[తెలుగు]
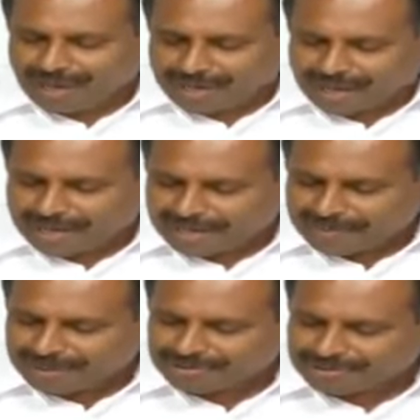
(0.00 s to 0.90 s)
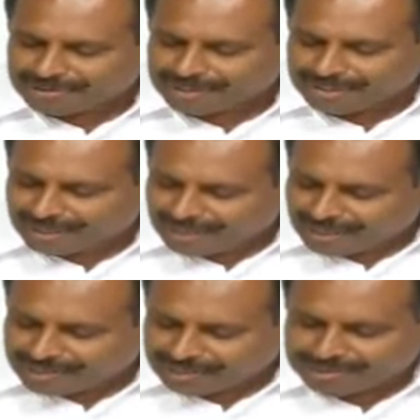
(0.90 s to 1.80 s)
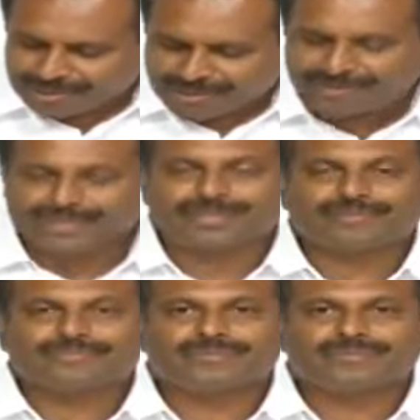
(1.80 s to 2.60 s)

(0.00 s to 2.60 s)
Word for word: ఆయన హైదరాబాద్లో కూర్చొని చేసినటువంటిది